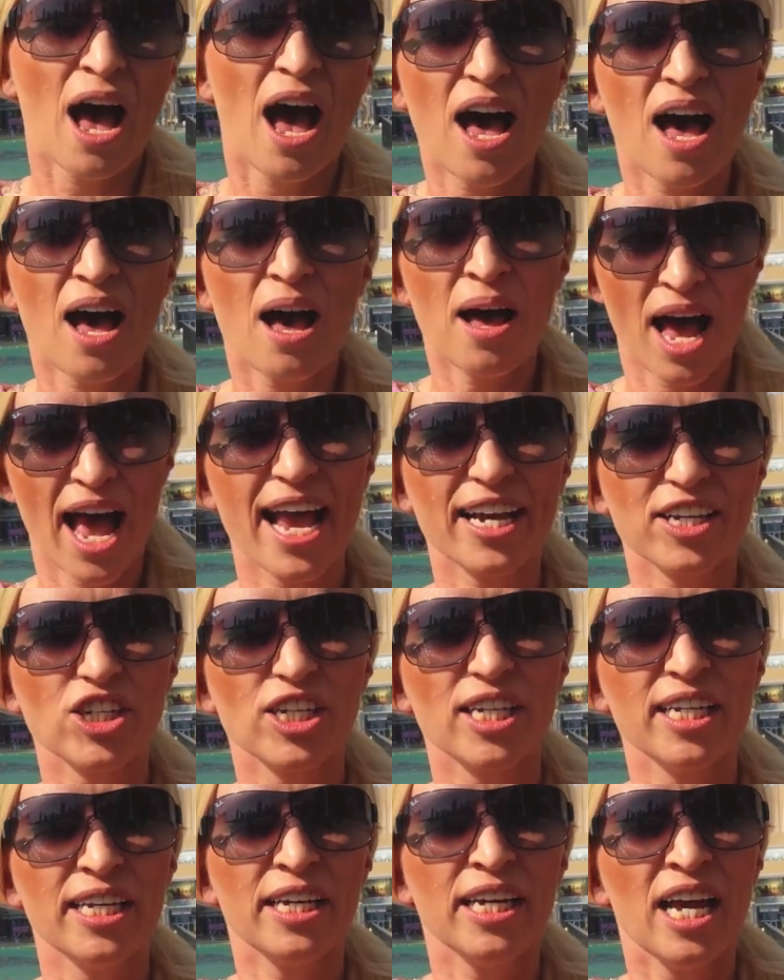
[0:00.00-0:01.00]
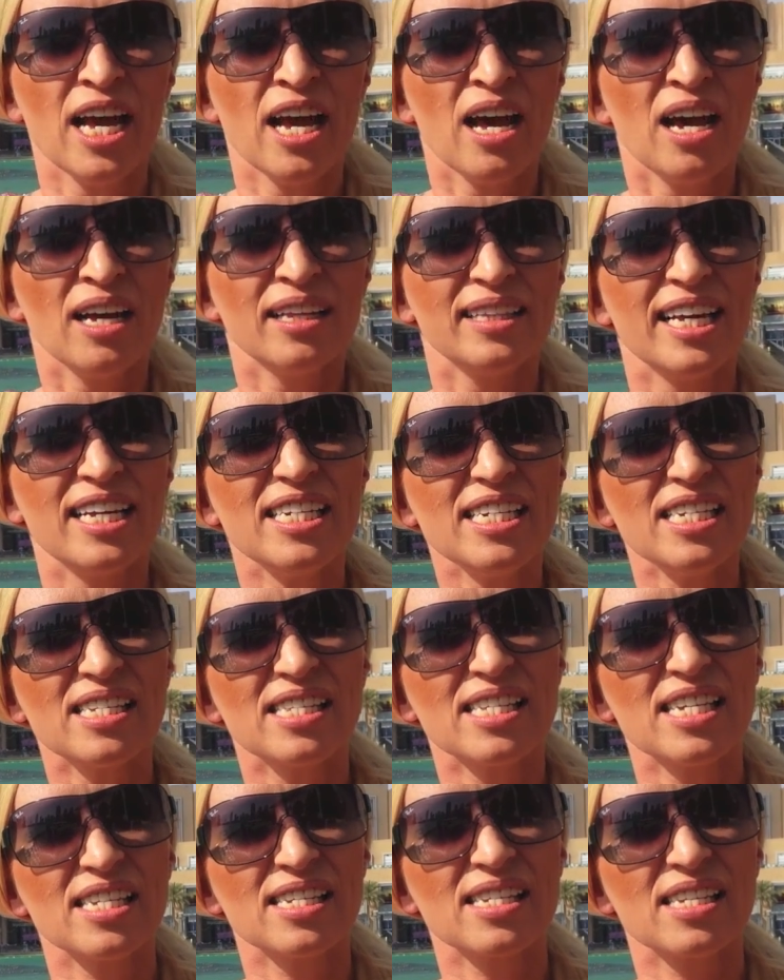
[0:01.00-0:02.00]
Uh, actually, there is
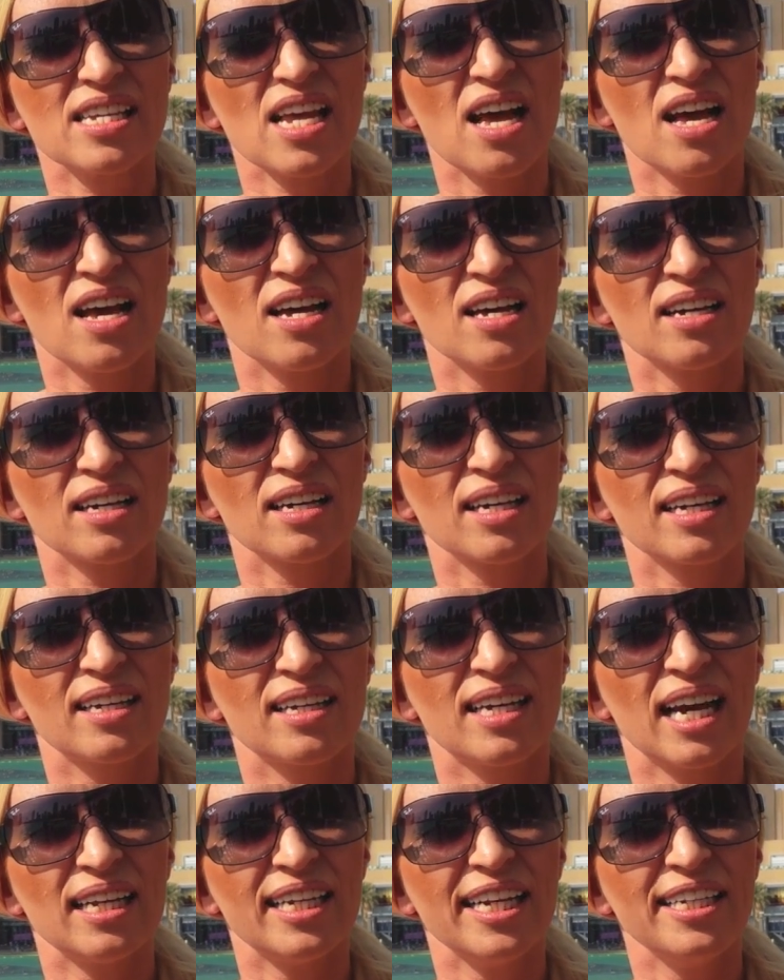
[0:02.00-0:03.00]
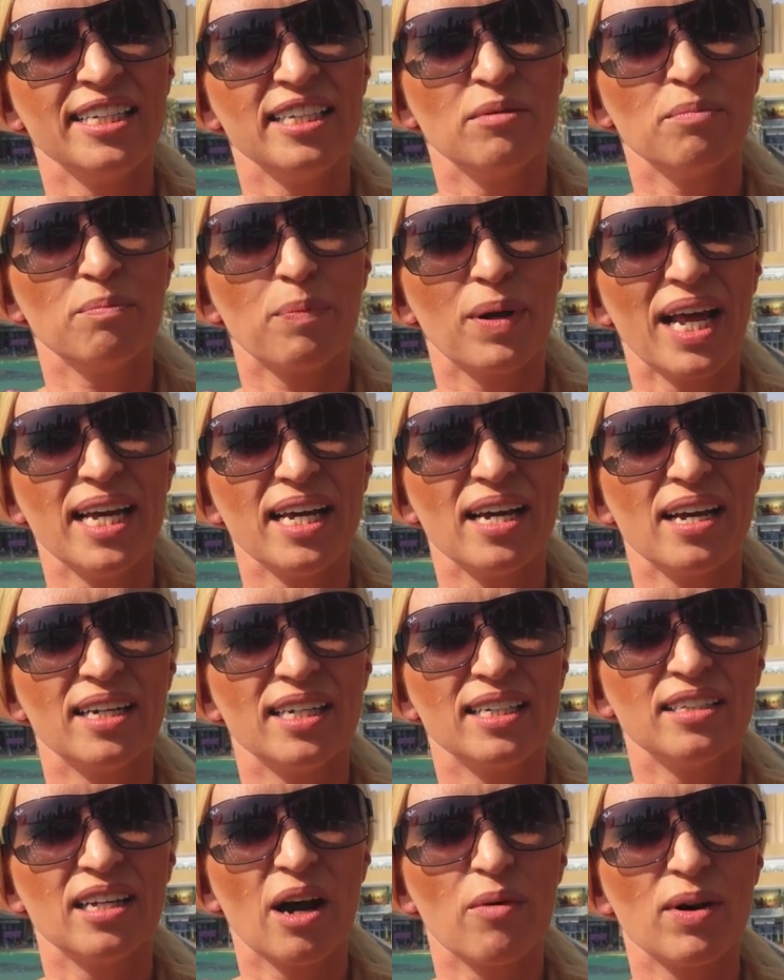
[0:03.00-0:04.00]
this uh, Ghanaian
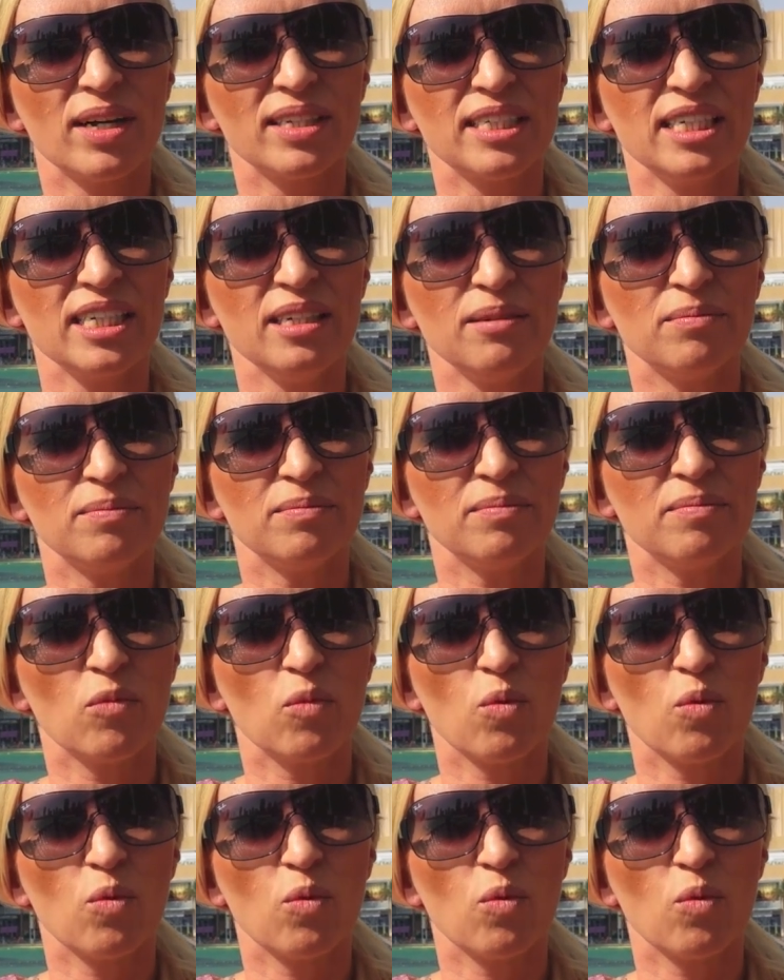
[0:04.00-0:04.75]
player in our team.